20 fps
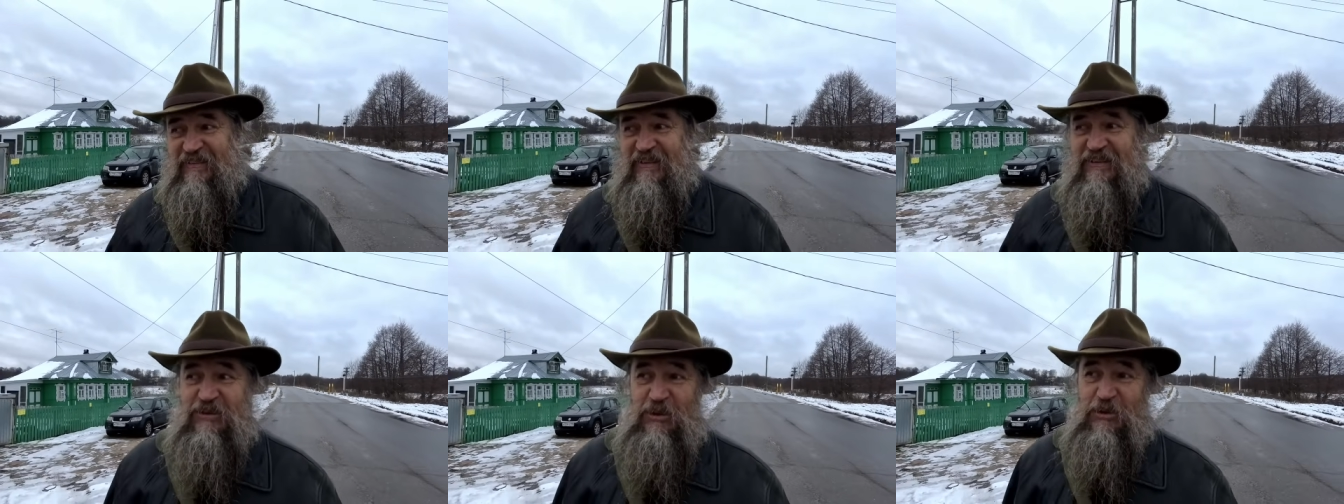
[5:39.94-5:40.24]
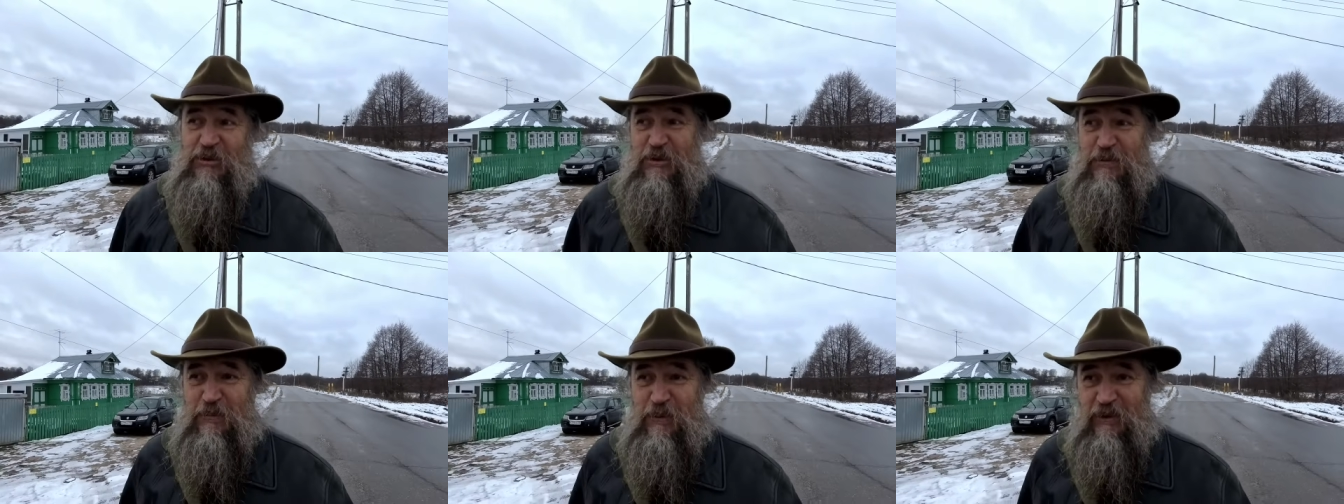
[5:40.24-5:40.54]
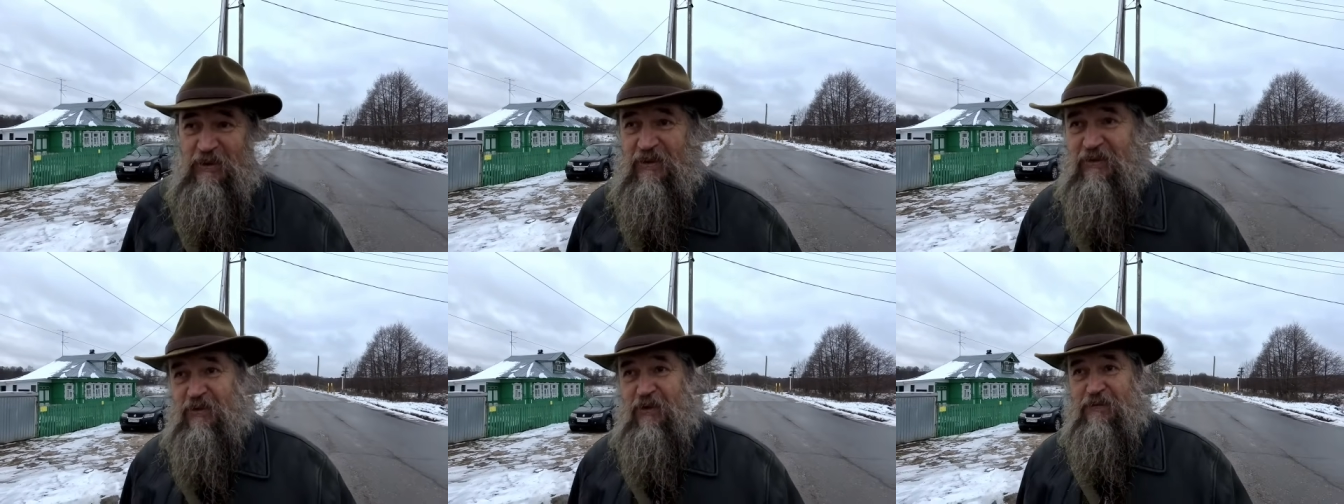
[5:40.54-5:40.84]
Это тоже
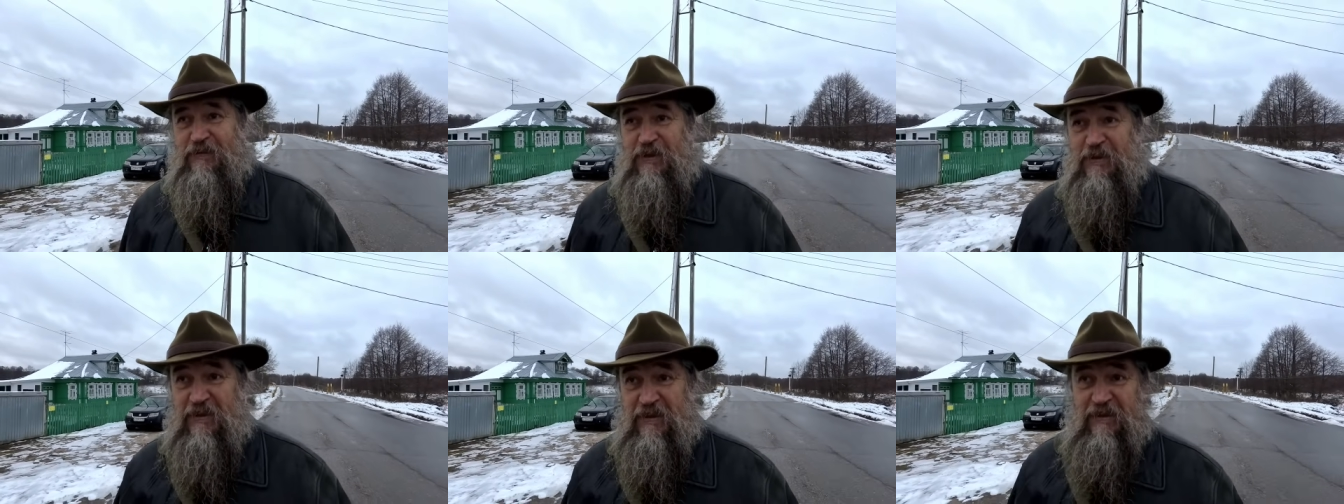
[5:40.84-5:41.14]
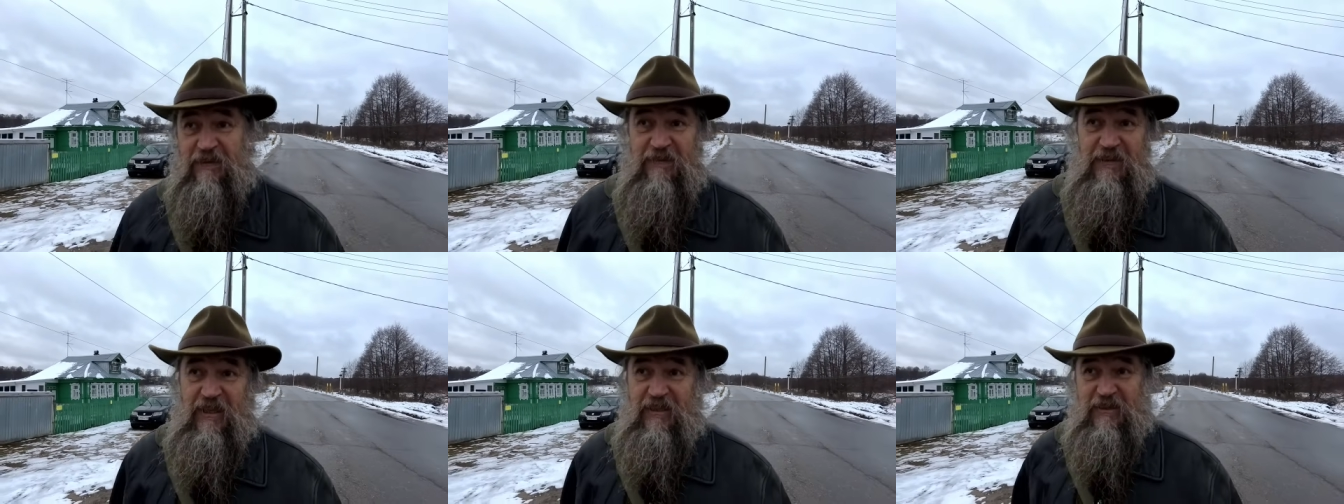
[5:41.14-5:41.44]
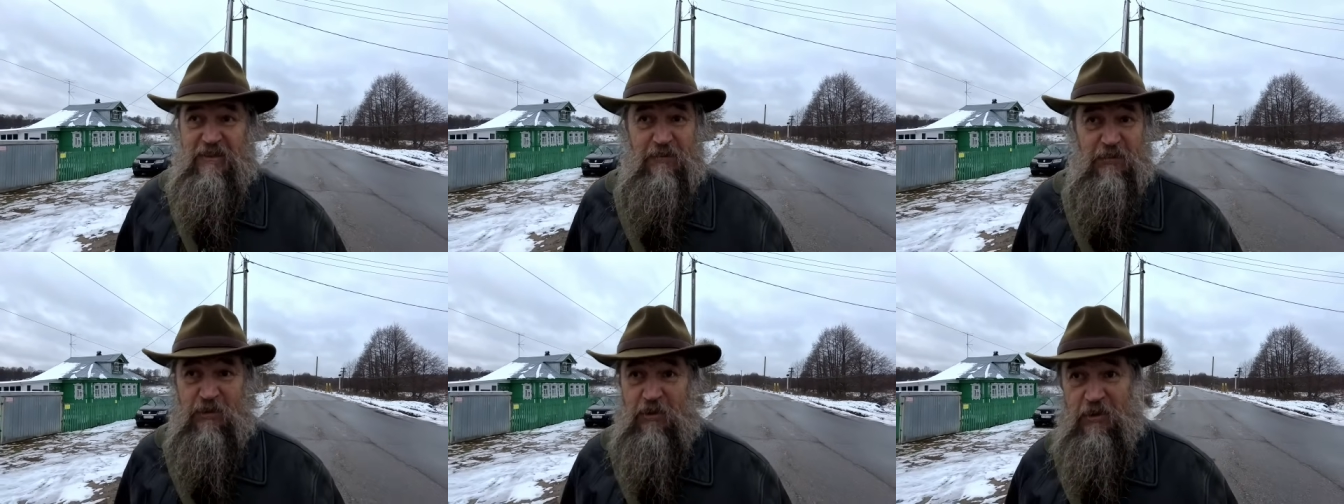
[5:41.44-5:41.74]
было новшество в
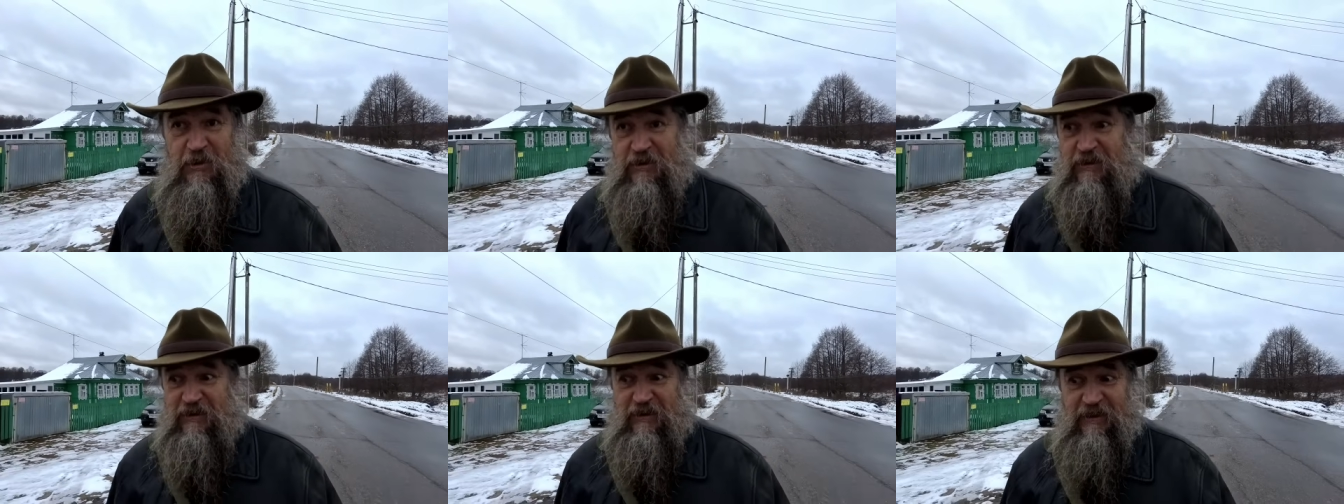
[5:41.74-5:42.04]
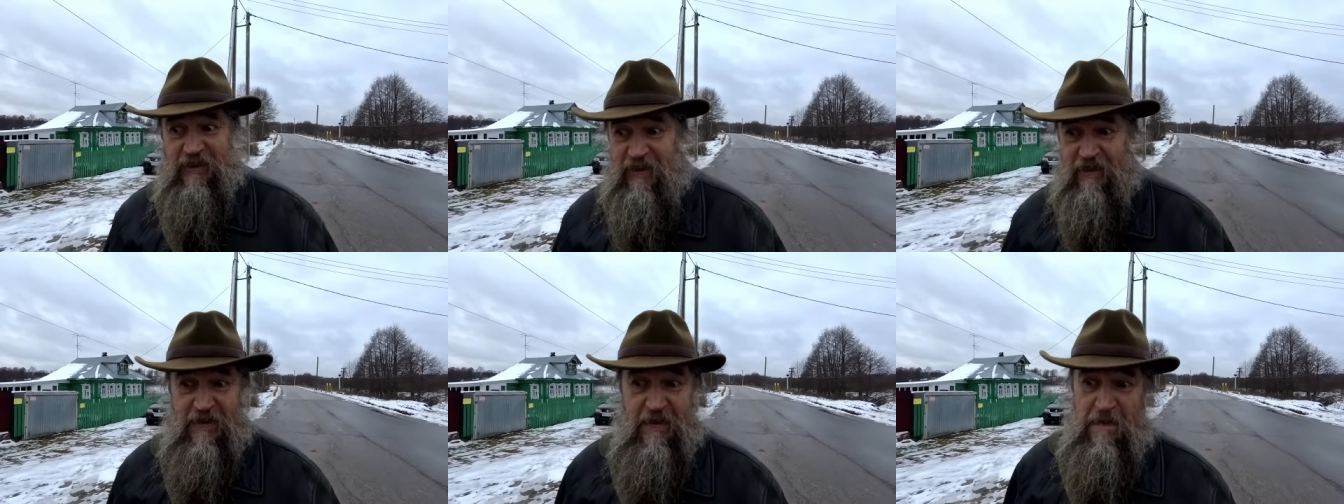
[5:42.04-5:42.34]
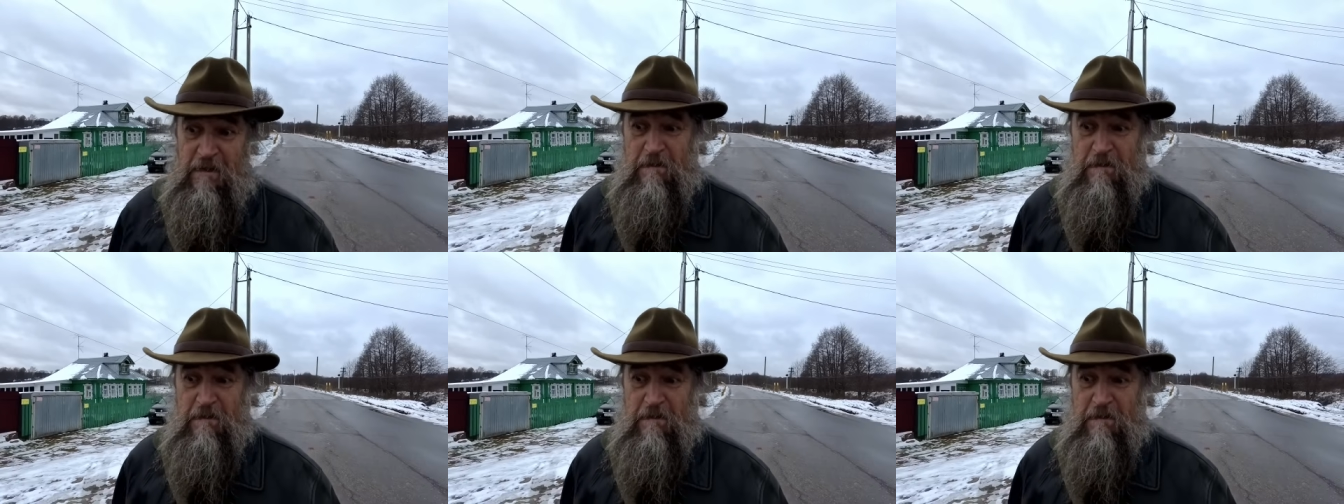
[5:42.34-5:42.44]
нашем городе